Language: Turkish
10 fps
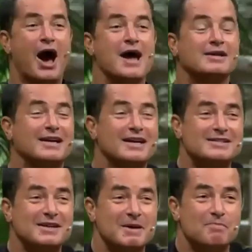
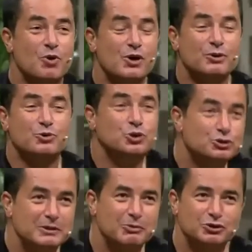Herkes böyle
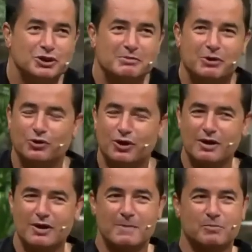kurt gibi hocaya
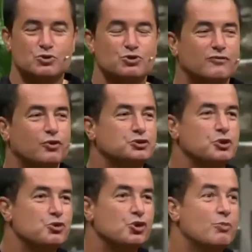bakıyor. Zülfü
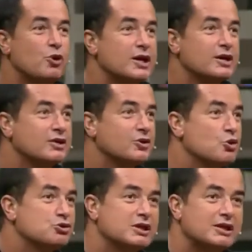Hoca yürüyor böyle
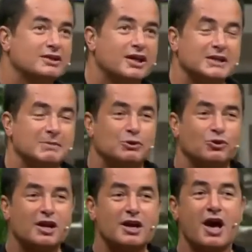gözleriyle takip
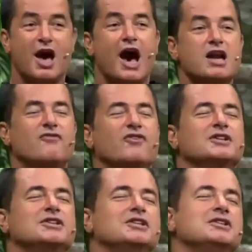ediyorlar. Her
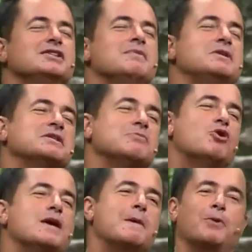ifade dediğinde birisi
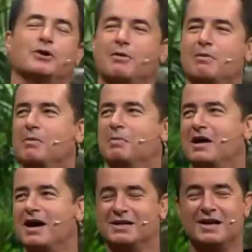böyle yapıyor tamam mı?
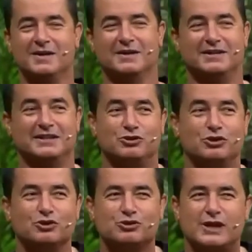Böyle hani,
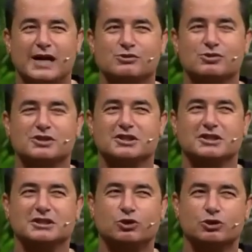çünkü ders süresi
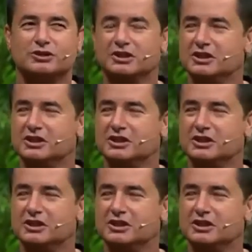44